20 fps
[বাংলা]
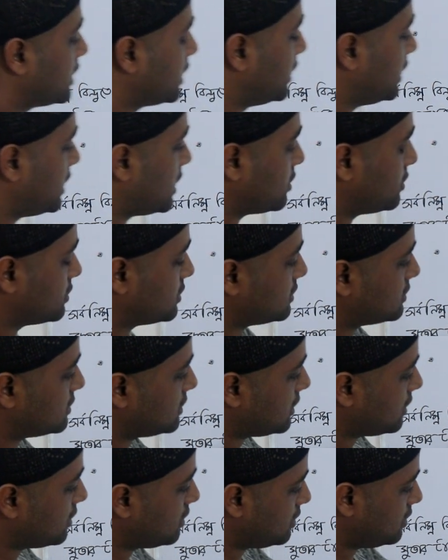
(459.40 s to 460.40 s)
দিকে ক্রিয়া করতেছে
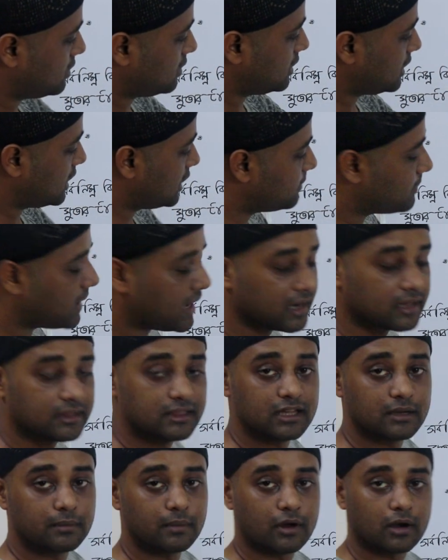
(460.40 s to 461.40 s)
দেখো এই বাইরের
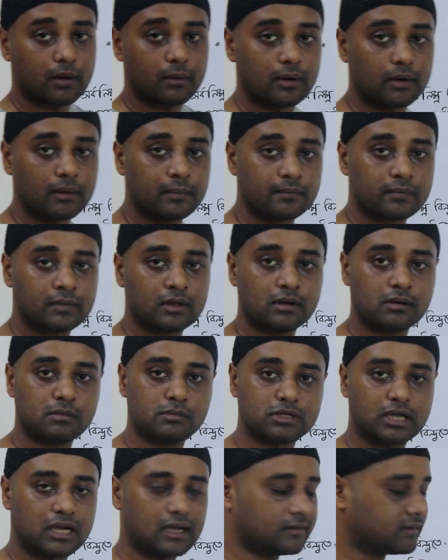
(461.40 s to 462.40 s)
দিক বরাবর
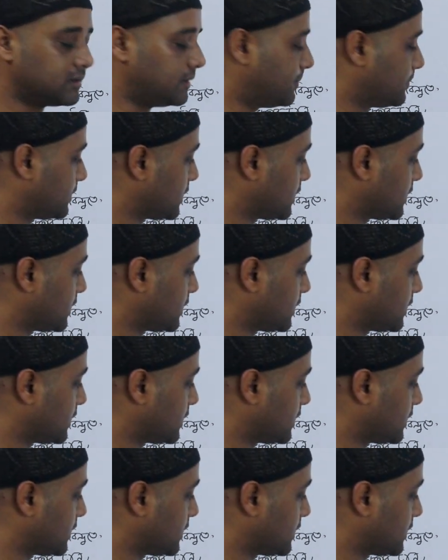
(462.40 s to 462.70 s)
বুঝে গেছে